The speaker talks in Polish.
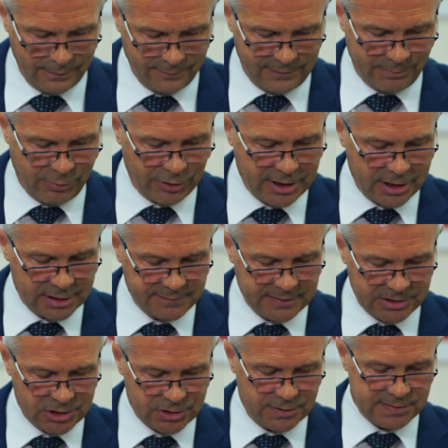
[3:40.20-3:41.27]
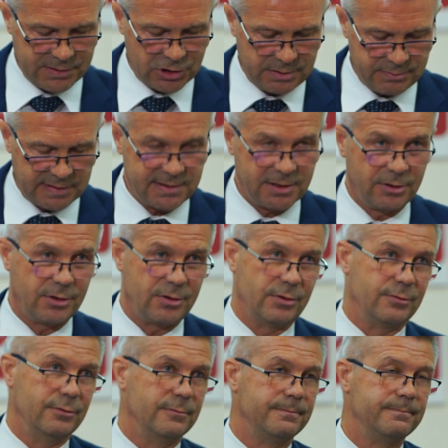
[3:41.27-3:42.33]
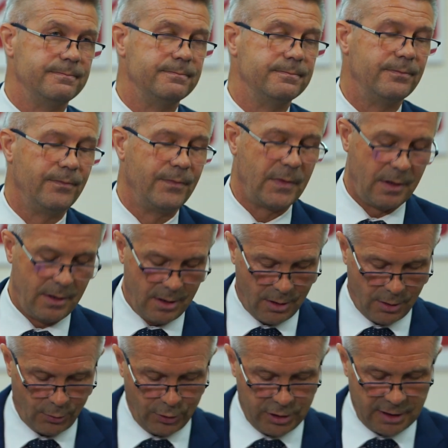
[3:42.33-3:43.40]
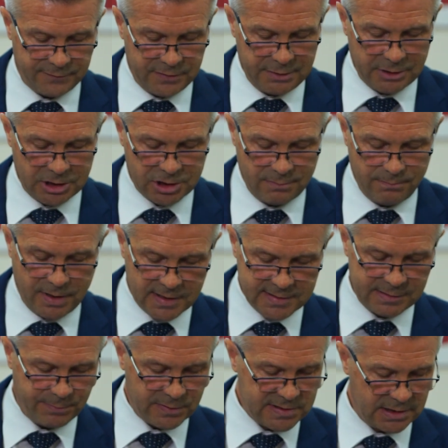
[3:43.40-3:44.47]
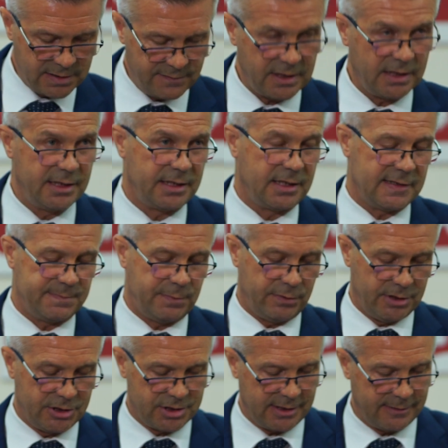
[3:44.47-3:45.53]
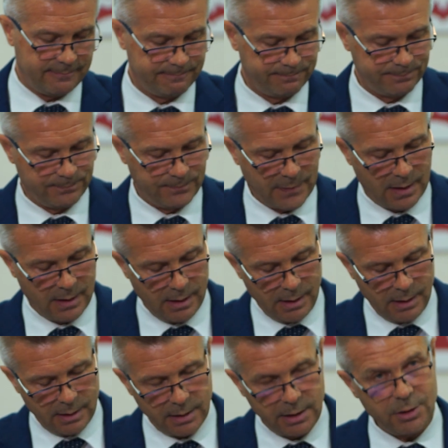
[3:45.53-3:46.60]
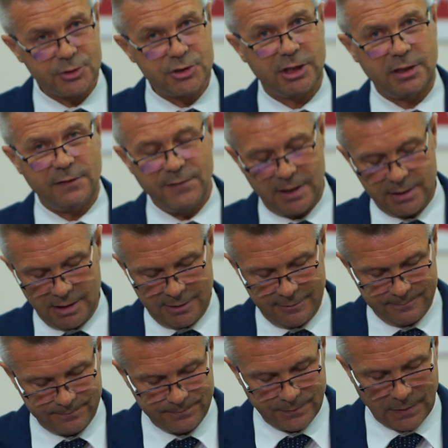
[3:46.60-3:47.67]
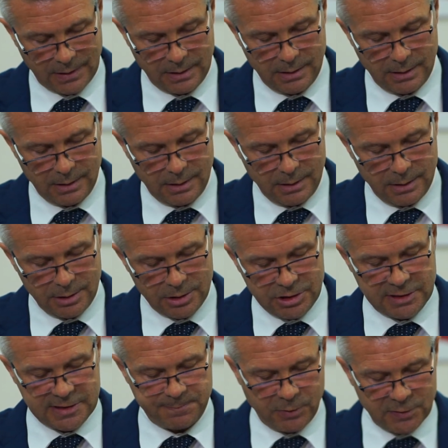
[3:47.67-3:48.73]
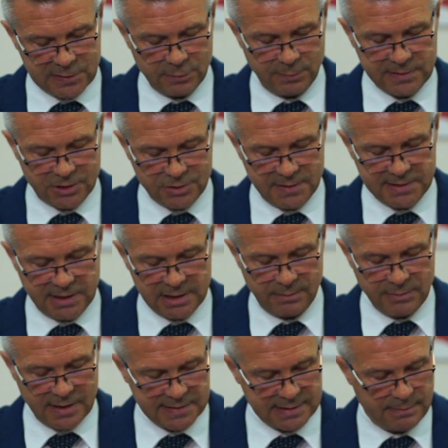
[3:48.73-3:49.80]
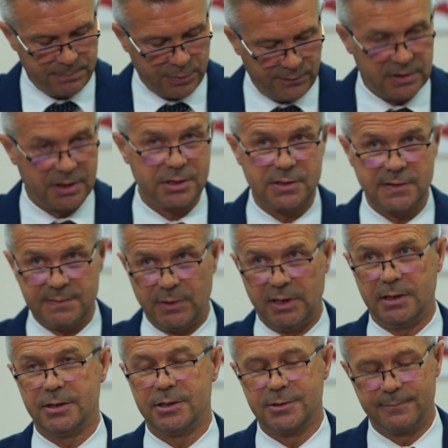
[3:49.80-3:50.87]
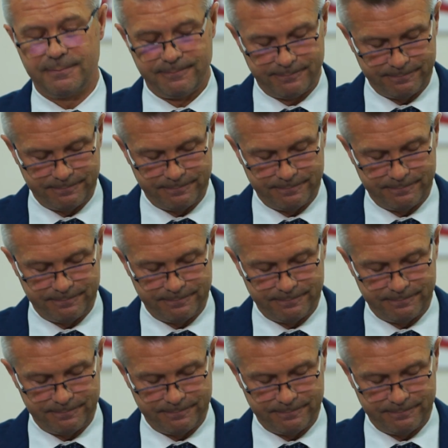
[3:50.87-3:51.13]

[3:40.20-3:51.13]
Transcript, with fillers: W wyborach 2018 roku ujawniła się bardzo pozytywna energia społeczna i oczekiwanie, że sposób zarządzania miastem powinien się zmienić.